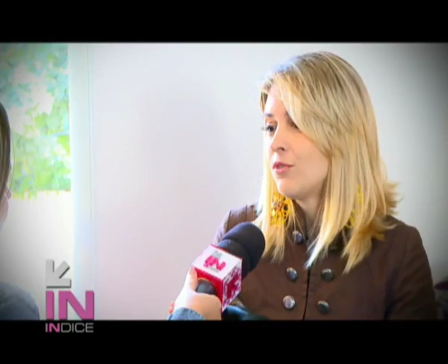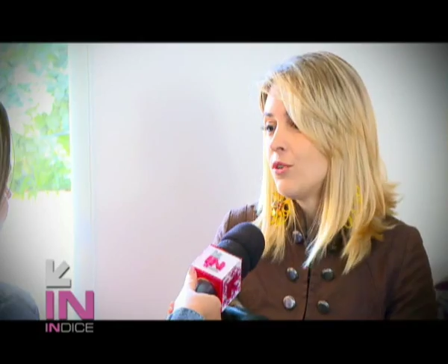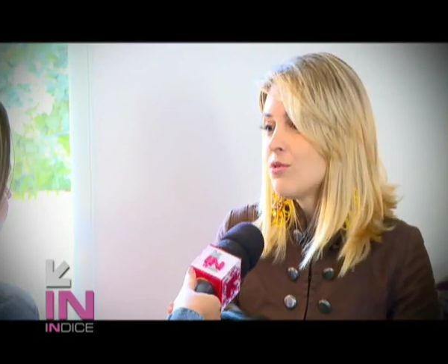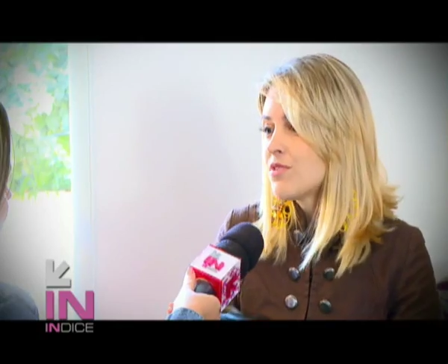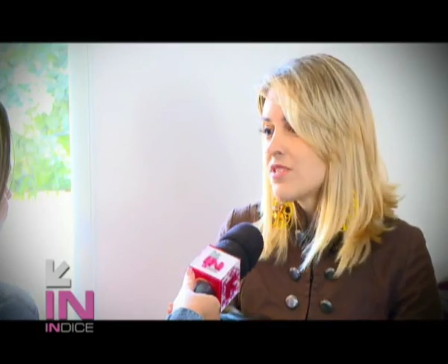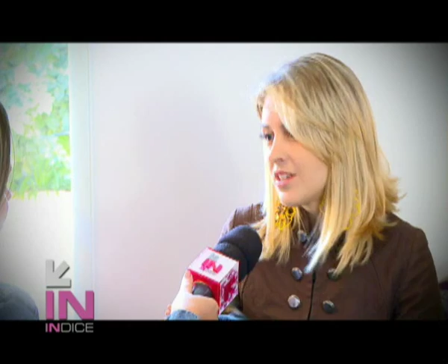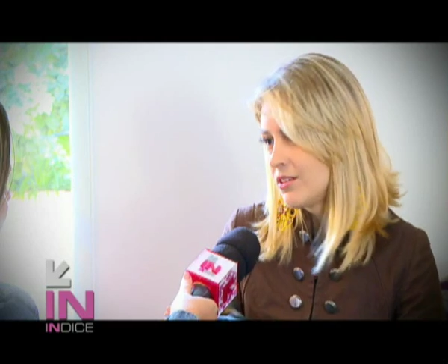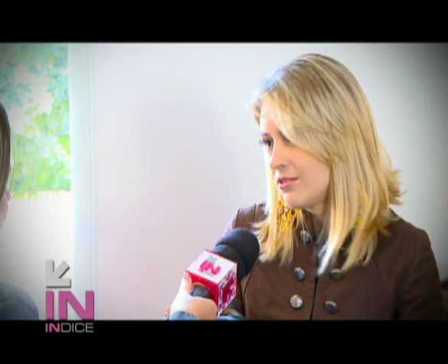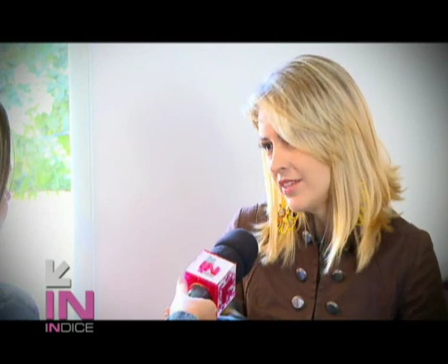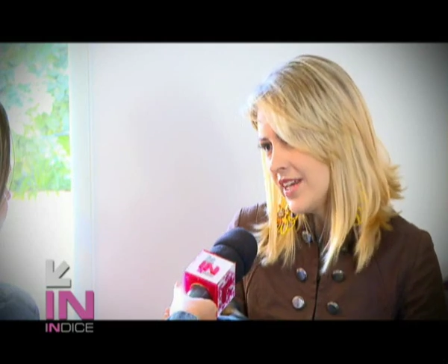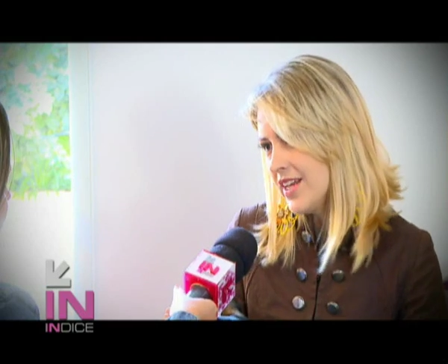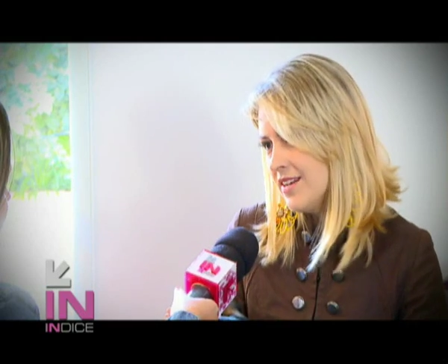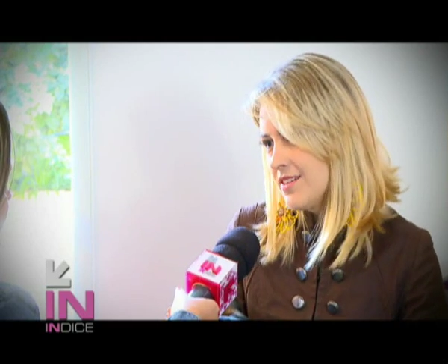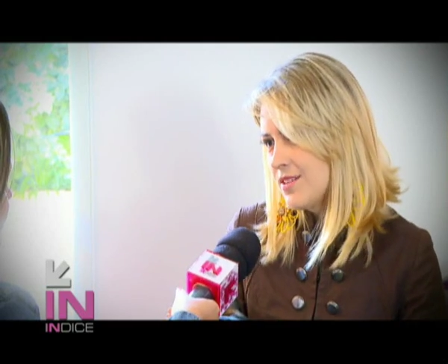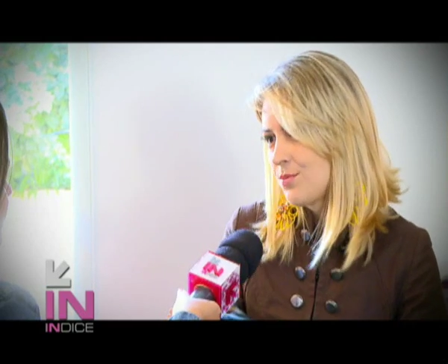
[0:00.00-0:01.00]
evolução
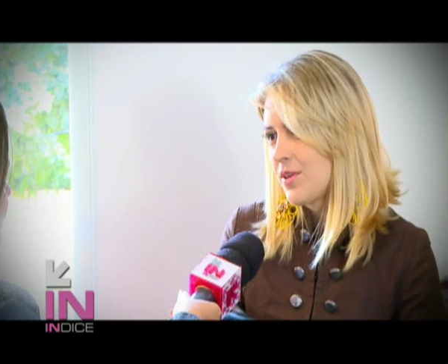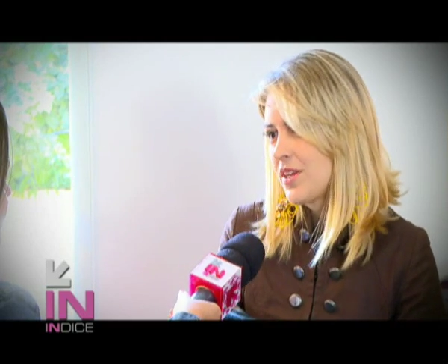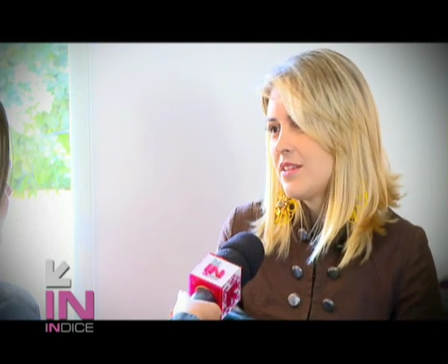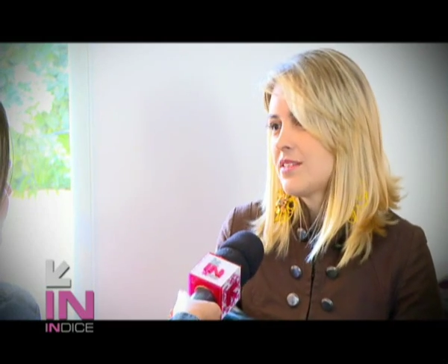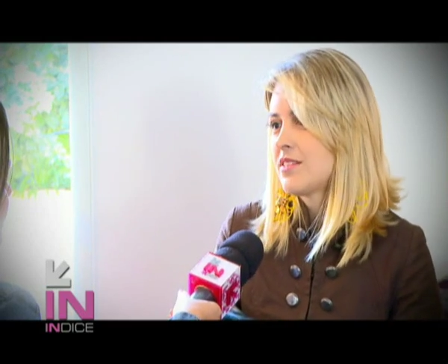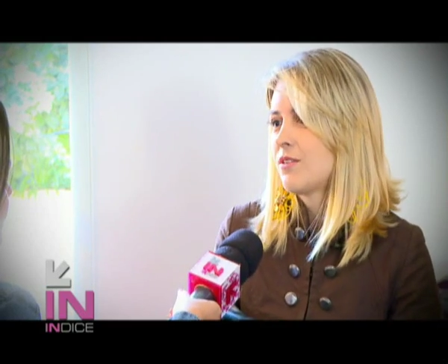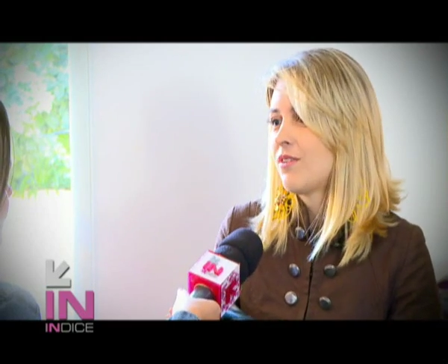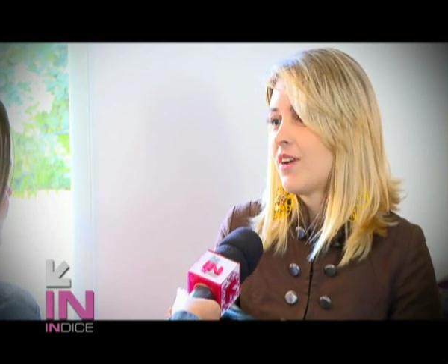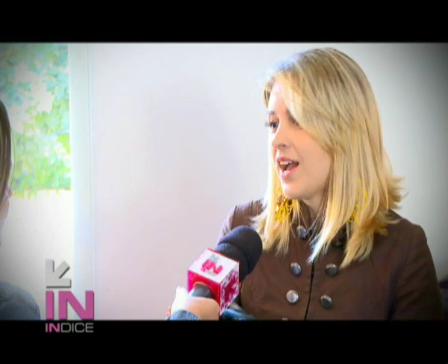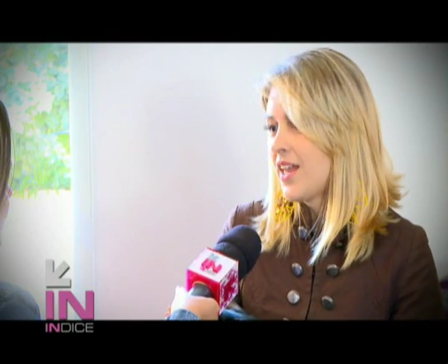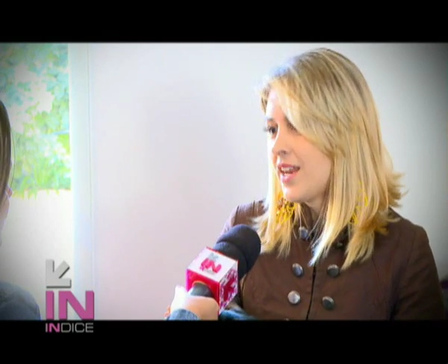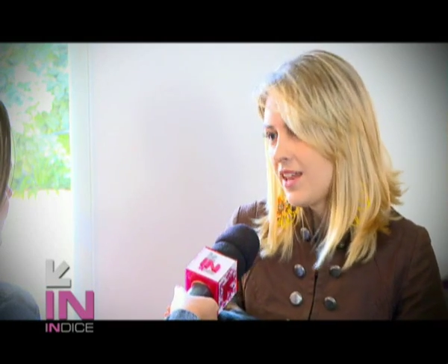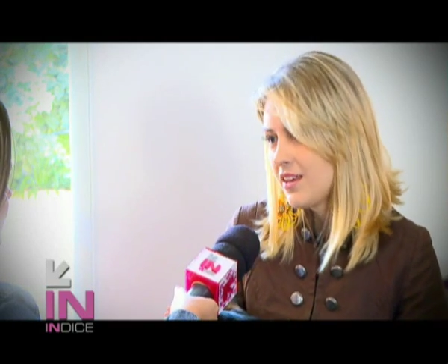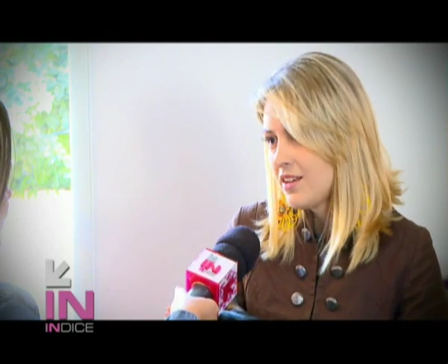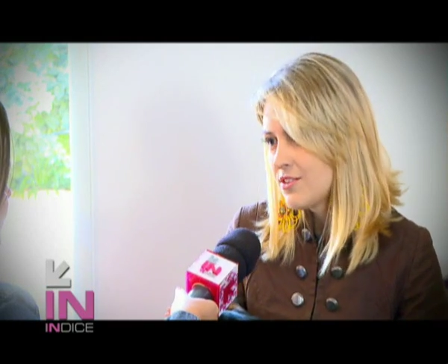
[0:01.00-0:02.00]
deles, porque eles são
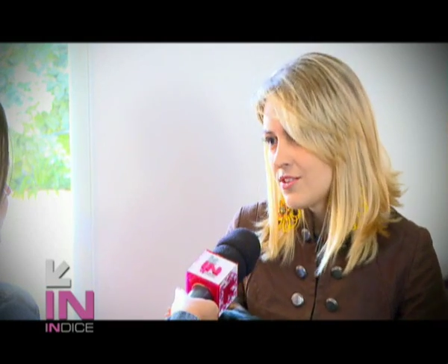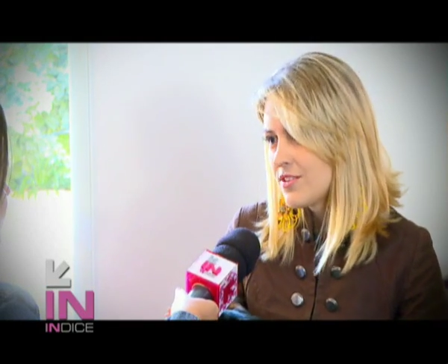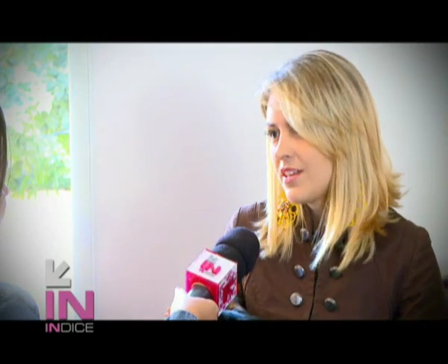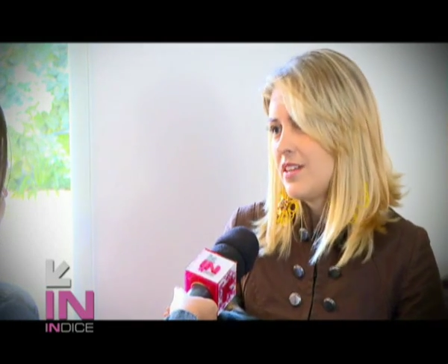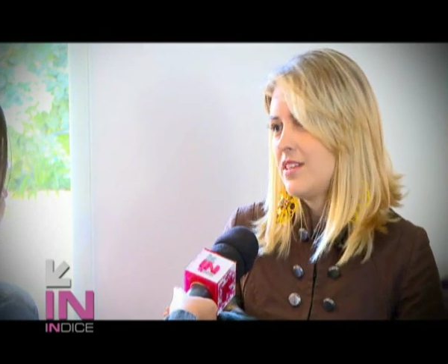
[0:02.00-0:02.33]
carentes,